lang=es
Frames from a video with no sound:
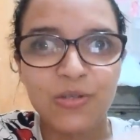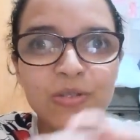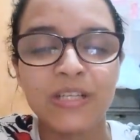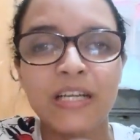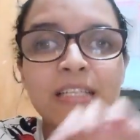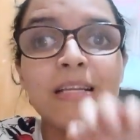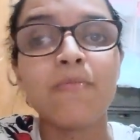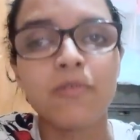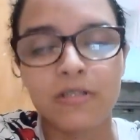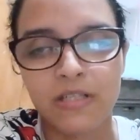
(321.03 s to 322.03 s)
Todo tiene que
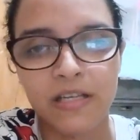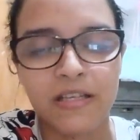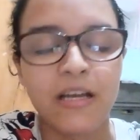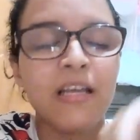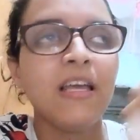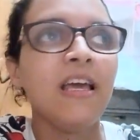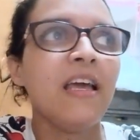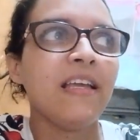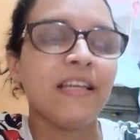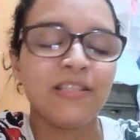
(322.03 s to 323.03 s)
ser por seña.
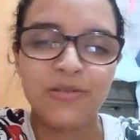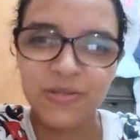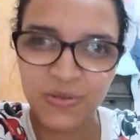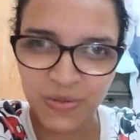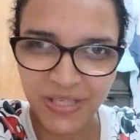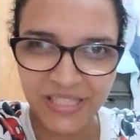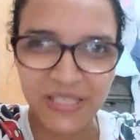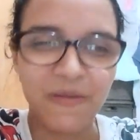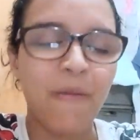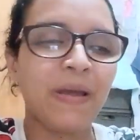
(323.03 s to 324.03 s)
Y así
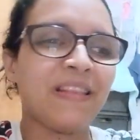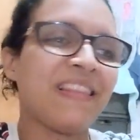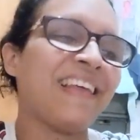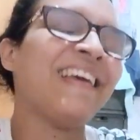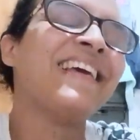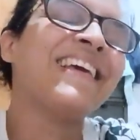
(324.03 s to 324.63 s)
sucesivamente.